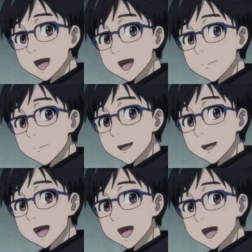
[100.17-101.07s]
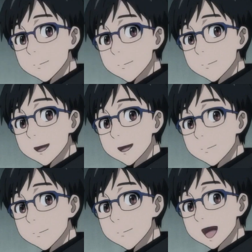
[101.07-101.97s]
У батька в баре стоит
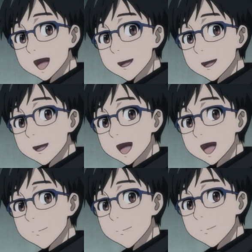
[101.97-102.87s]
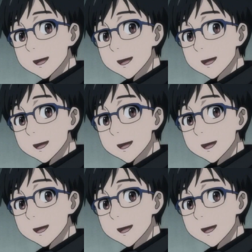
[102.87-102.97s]
коллекционная бутылка